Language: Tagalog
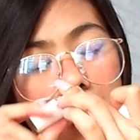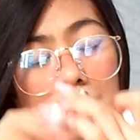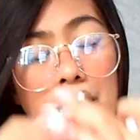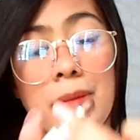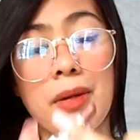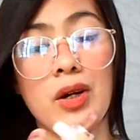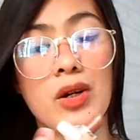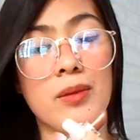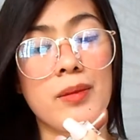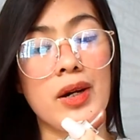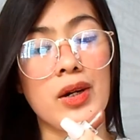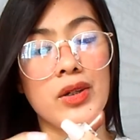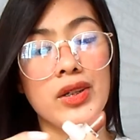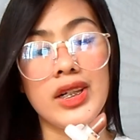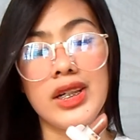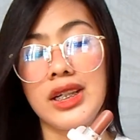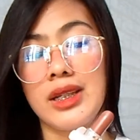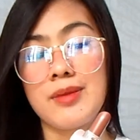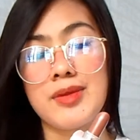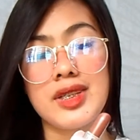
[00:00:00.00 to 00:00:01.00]
ang bango-bango
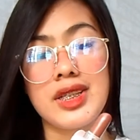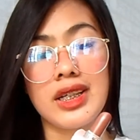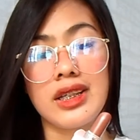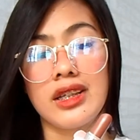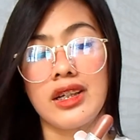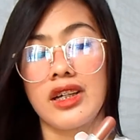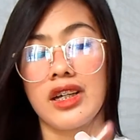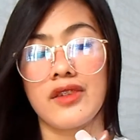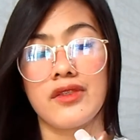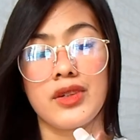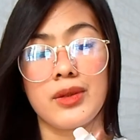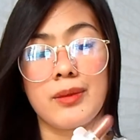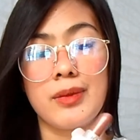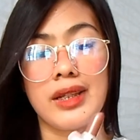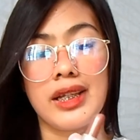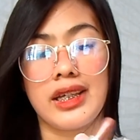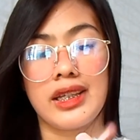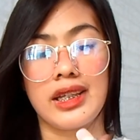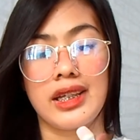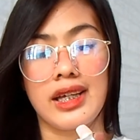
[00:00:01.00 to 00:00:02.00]
ng lipstick ng
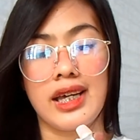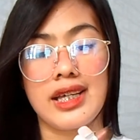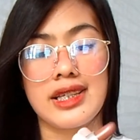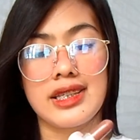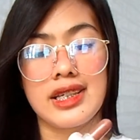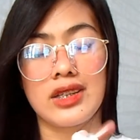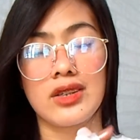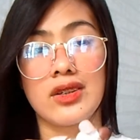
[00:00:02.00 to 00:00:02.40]
Everbelena, guys.